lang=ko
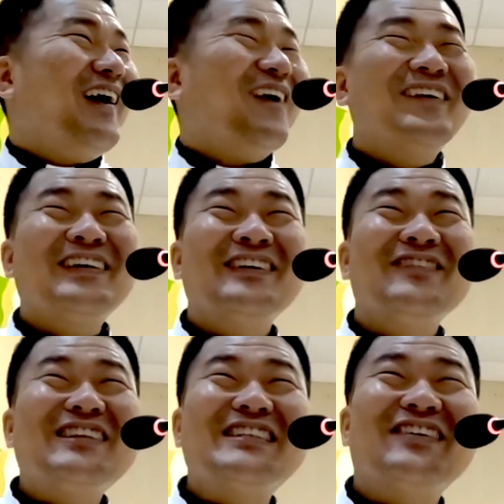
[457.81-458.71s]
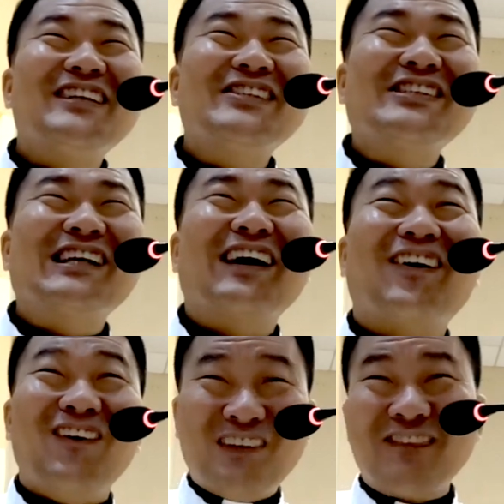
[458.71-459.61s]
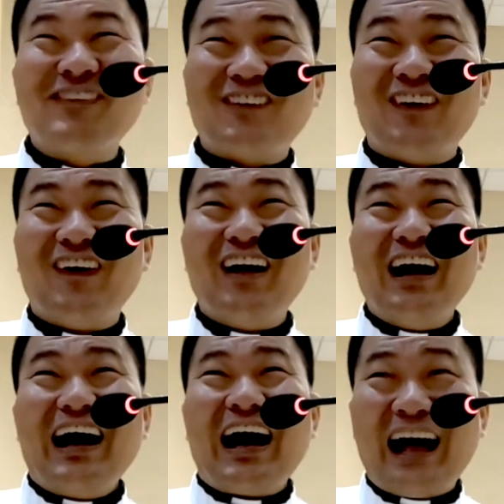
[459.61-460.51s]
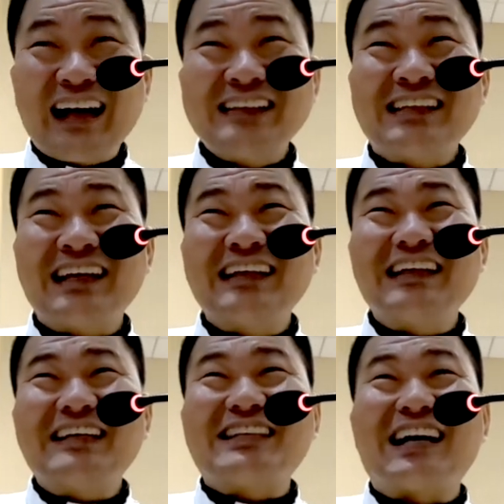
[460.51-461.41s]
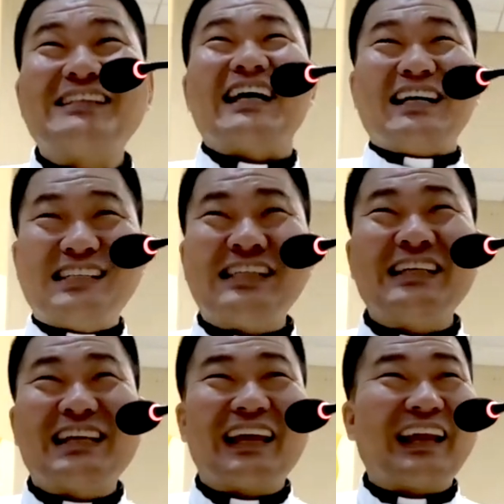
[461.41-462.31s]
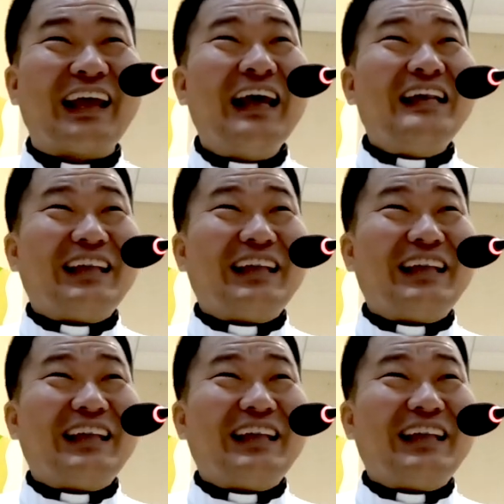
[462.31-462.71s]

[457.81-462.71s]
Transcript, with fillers: 오늘도 미사와 주시가 고맙고, 항상 그래 잘살이시 있겠네.